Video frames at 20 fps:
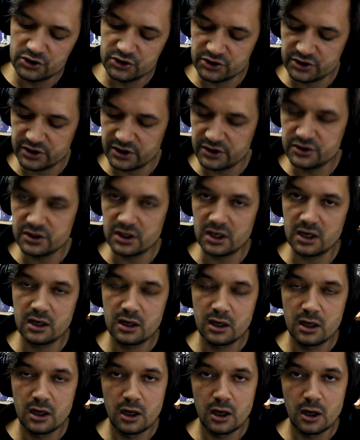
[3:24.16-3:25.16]
Trzecia
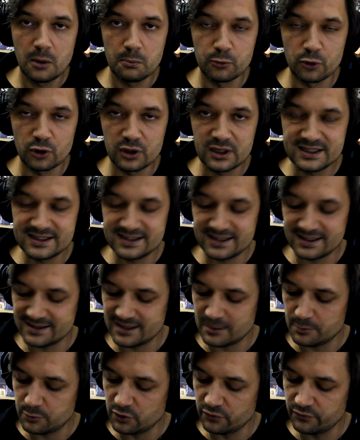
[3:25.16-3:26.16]
bolesna
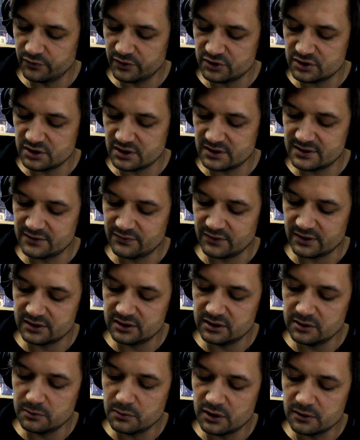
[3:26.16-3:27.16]
zapowiedź z
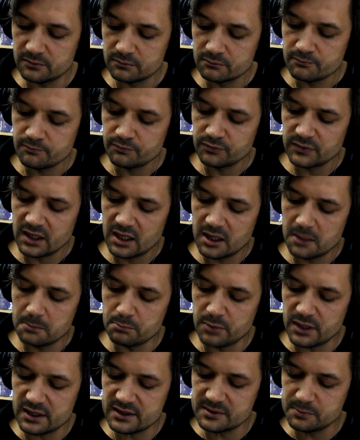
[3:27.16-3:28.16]
Fatimy.
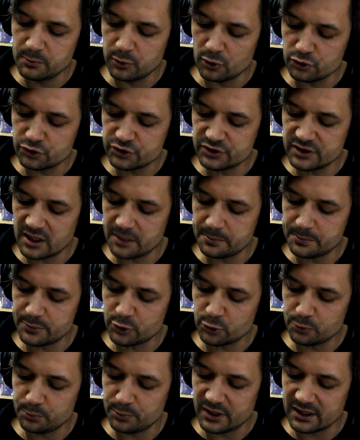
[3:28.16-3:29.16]
Bezbożna
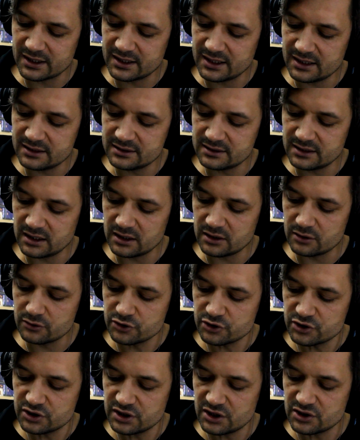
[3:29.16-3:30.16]
propaganda
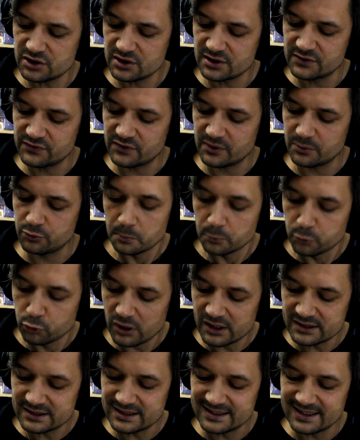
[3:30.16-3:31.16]
rozszerzy swe
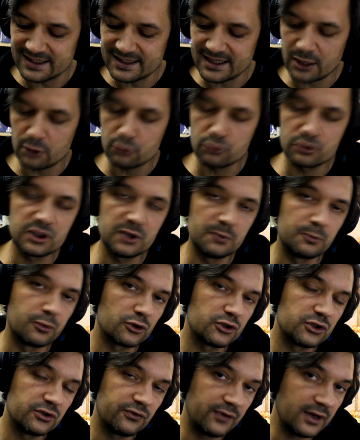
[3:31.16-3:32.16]
błędne nauki
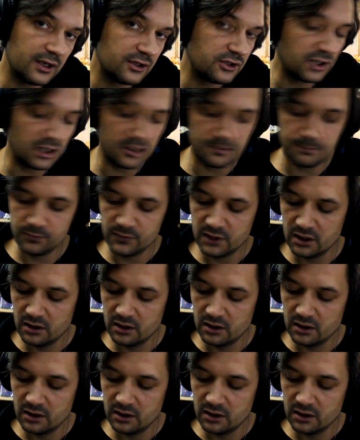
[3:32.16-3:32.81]
po świecie,